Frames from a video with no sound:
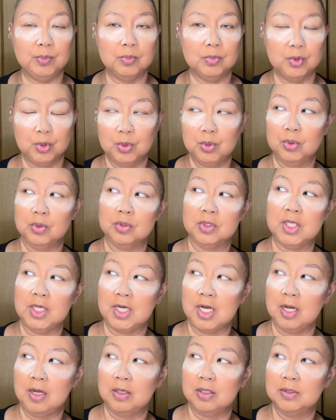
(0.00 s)
のなん
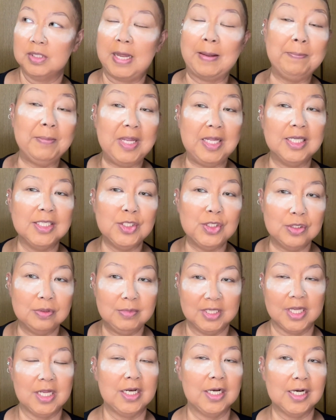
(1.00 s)
か難民です
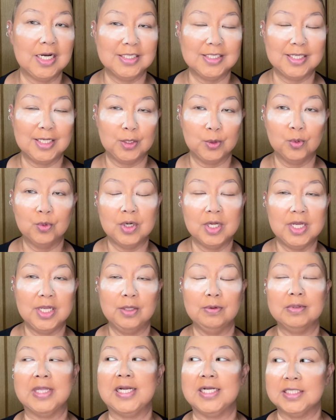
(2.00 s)
みたいな感じで動画で
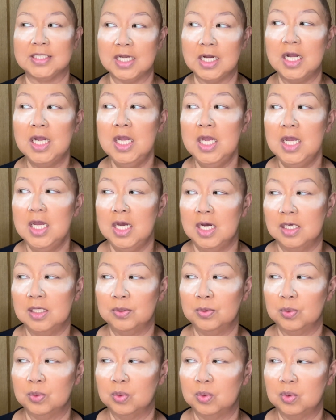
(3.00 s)
言ったらさあ
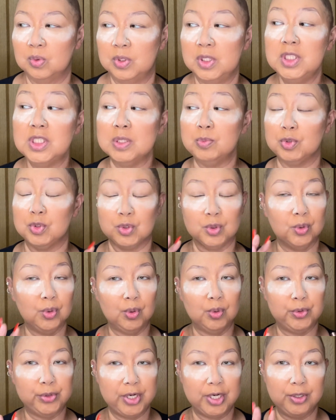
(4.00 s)
のいつも情
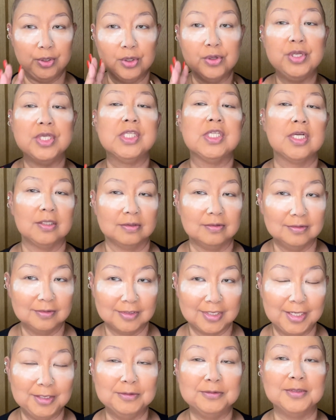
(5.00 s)
報くれるゆりちゃん
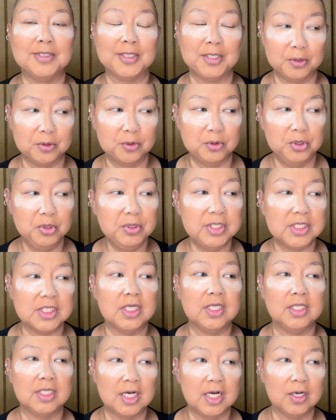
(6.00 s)
がいるんだけどゆりちゃ
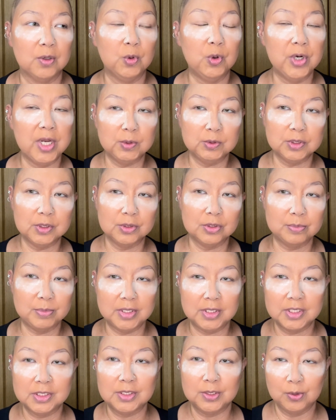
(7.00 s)
んがこれおすすめ
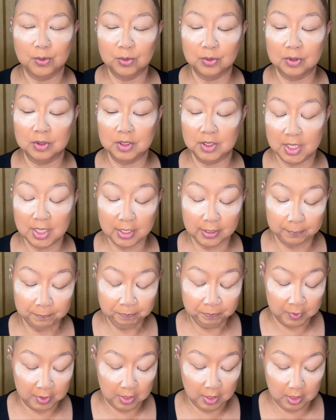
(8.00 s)
ですよって
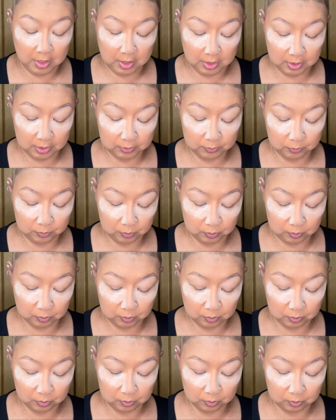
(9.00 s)
あ
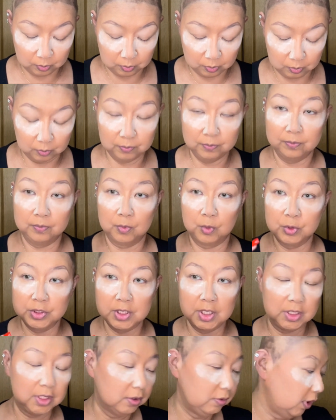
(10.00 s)
の
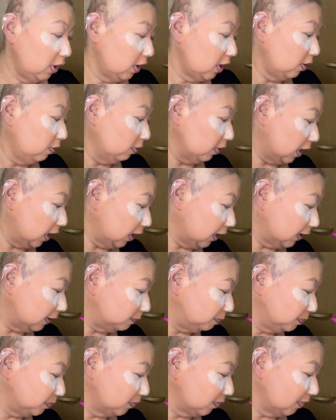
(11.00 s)
教えてくれたのが
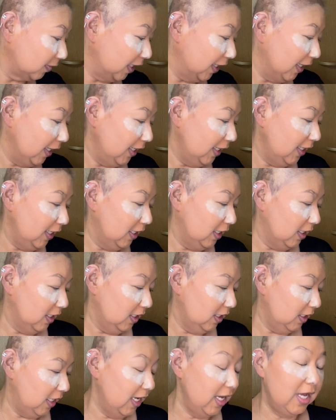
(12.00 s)

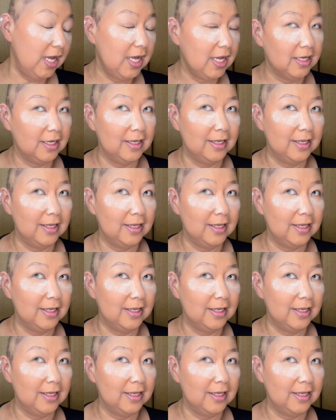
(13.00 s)
レア